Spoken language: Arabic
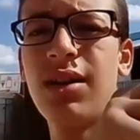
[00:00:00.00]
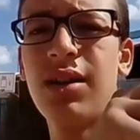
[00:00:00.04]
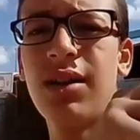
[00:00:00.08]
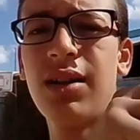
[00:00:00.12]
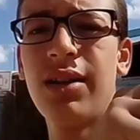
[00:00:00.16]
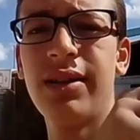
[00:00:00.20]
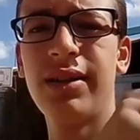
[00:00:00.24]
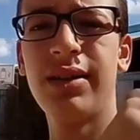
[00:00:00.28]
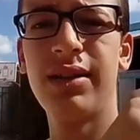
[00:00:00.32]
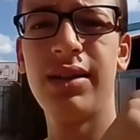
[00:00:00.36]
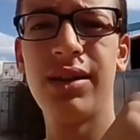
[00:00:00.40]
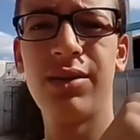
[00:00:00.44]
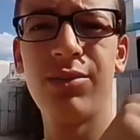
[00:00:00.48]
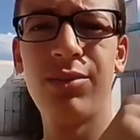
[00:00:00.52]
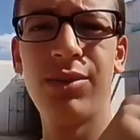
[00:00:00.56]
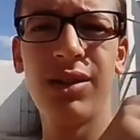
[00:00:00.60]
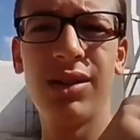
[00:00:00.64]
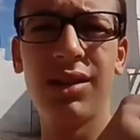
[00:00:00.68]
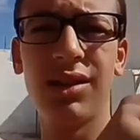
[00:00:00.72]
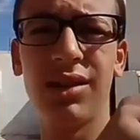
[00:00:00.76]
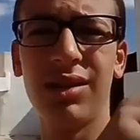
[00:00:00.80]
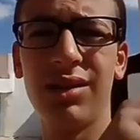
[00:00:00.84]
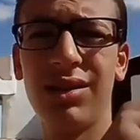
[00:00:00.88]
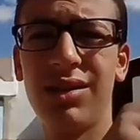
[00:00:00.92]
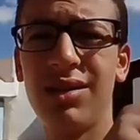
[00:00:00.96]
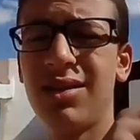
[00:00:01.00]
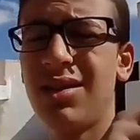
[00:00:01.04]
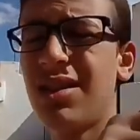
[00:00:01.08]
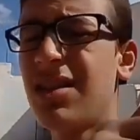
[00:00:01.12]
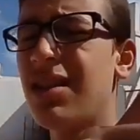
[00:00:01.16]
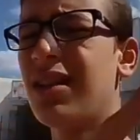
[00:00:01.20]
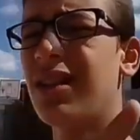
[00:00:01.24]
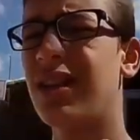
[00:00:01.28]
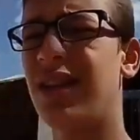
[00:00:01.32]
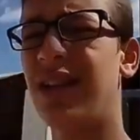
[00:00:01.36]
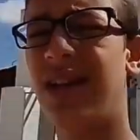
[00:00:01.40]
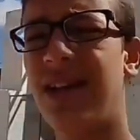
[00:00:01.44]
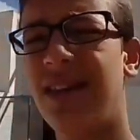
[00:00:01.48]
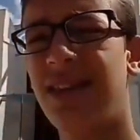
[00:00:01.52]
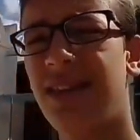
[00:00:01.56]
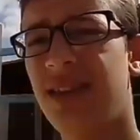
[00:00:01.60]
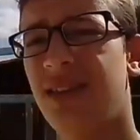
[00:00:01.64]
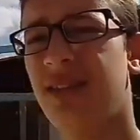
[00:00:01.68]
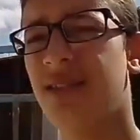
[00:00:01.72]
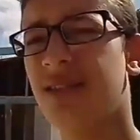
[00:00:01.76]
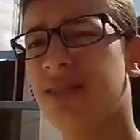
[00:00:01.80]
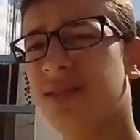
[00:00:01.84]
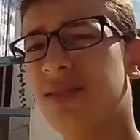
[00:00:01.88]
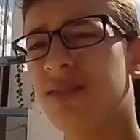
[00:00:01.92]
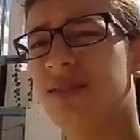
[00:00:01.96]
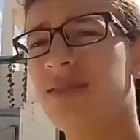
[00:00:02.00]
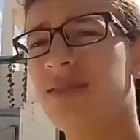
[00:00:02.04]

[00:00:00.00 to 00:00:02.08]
هني وين استنى لحظة